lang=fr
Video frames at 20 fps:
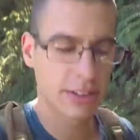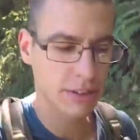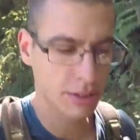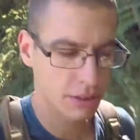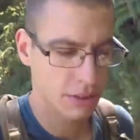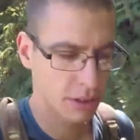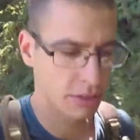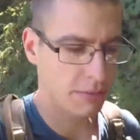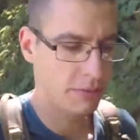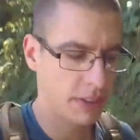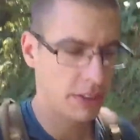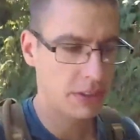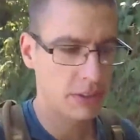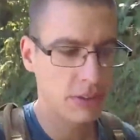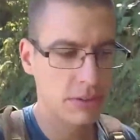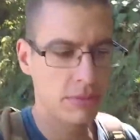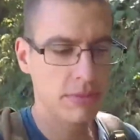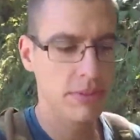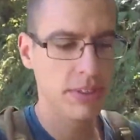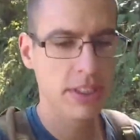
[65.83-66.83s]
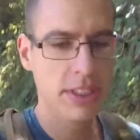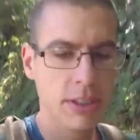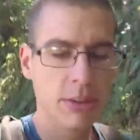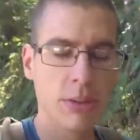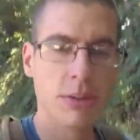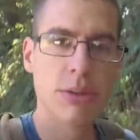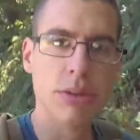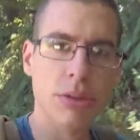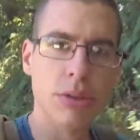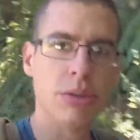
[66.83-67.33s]
que je te fasse une
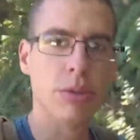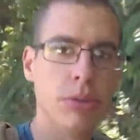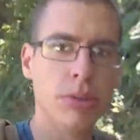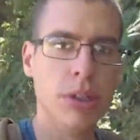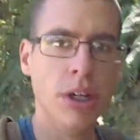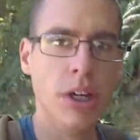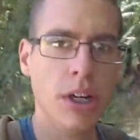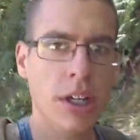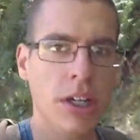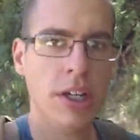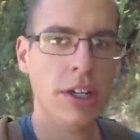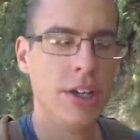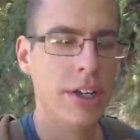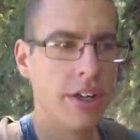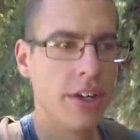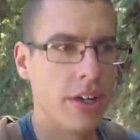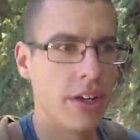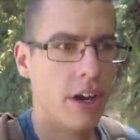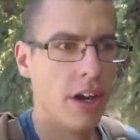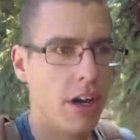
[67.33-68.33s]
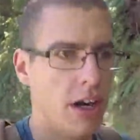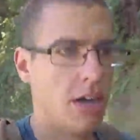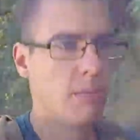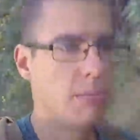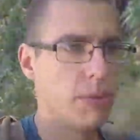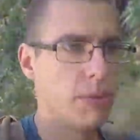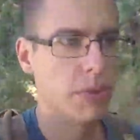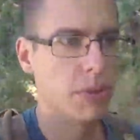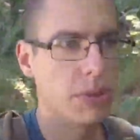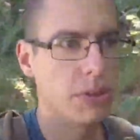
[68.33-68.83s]
vidéo dessus euh,
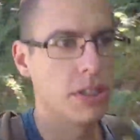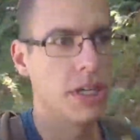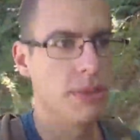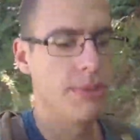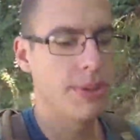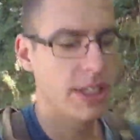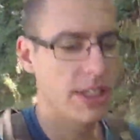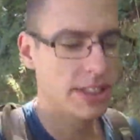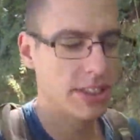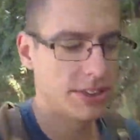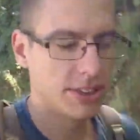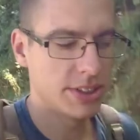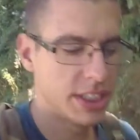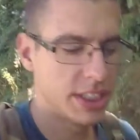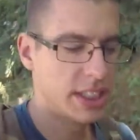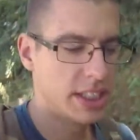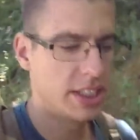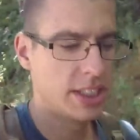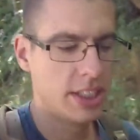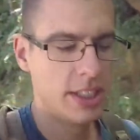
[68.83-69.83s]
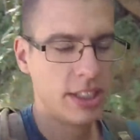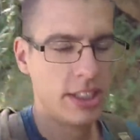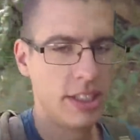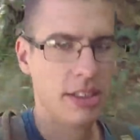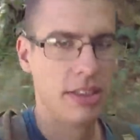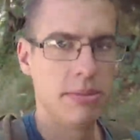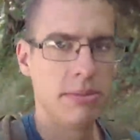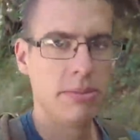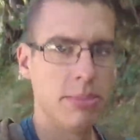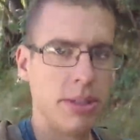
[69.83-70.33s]
pour te la présenter
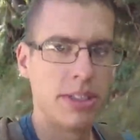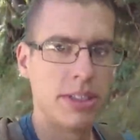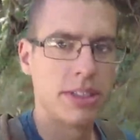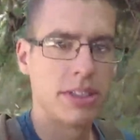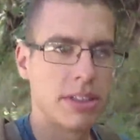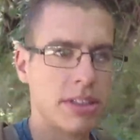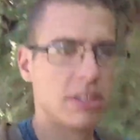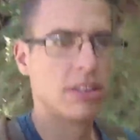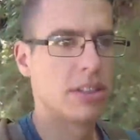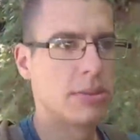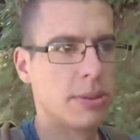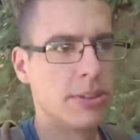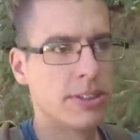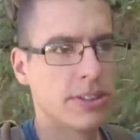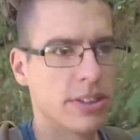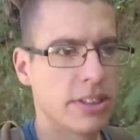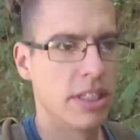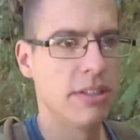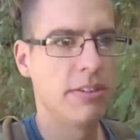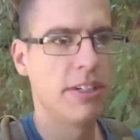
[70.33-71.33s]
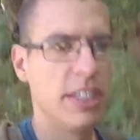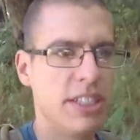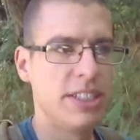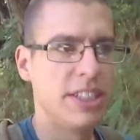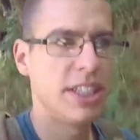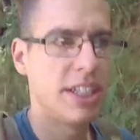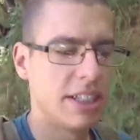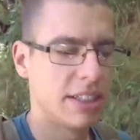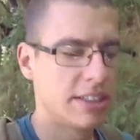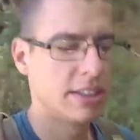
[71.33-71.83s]
parce que je pense que ça va
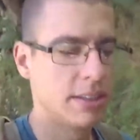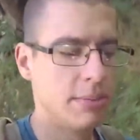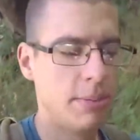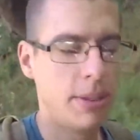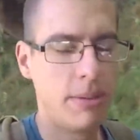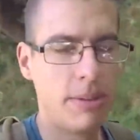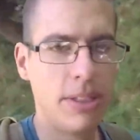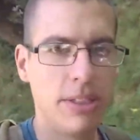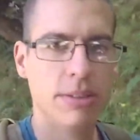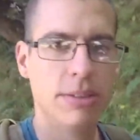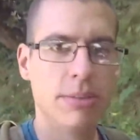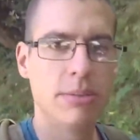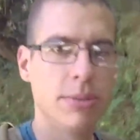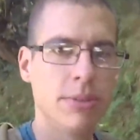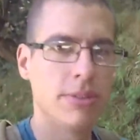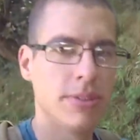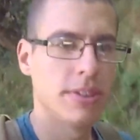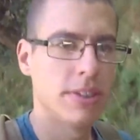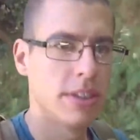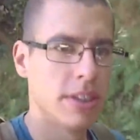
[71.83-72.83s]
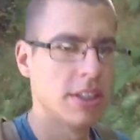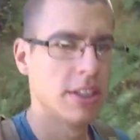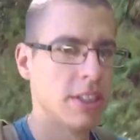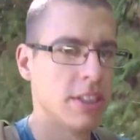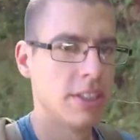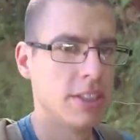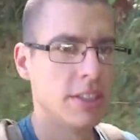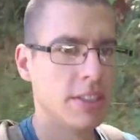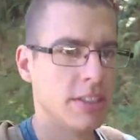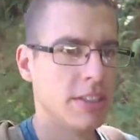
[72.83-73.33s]
intéresser pas mal de monde.
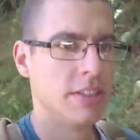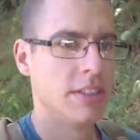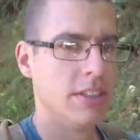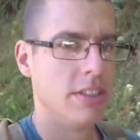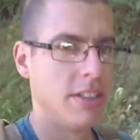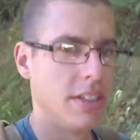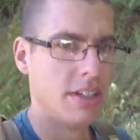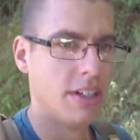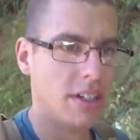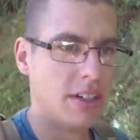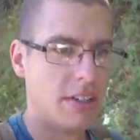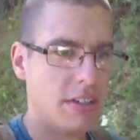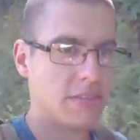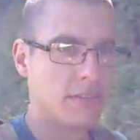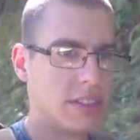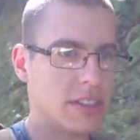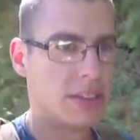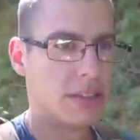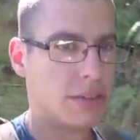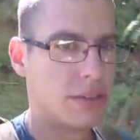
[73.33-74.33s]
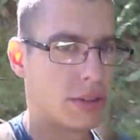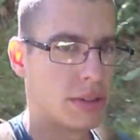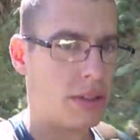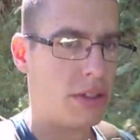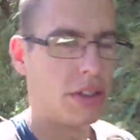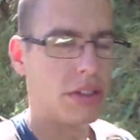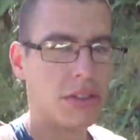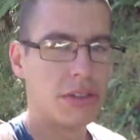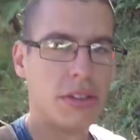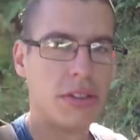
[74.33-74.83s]
on est sur
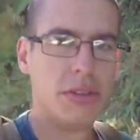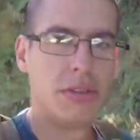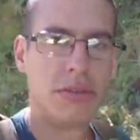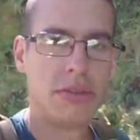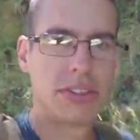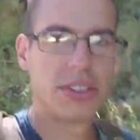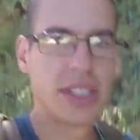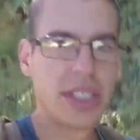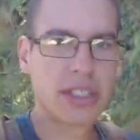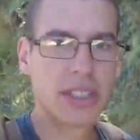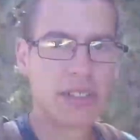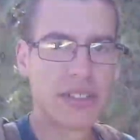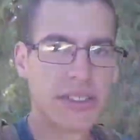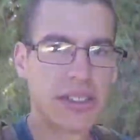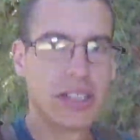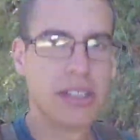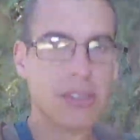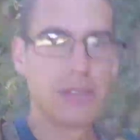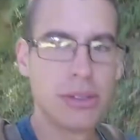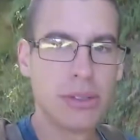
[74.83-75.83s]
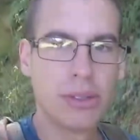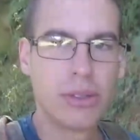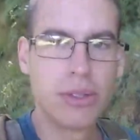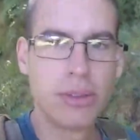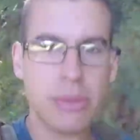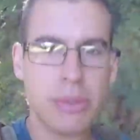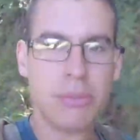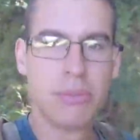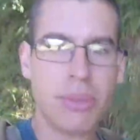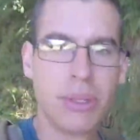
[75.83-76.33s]
l'ordre d'une cinquantaine d'euros,
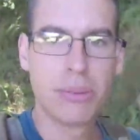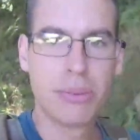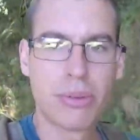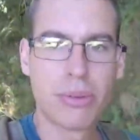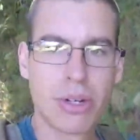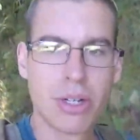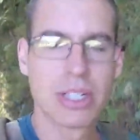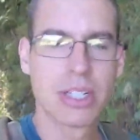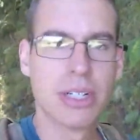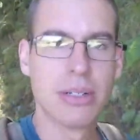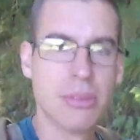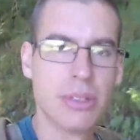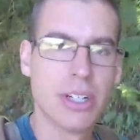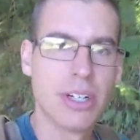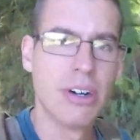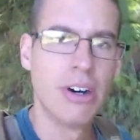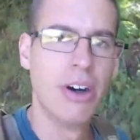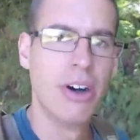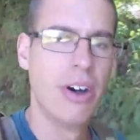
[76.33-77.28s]
même pas pour la caméra.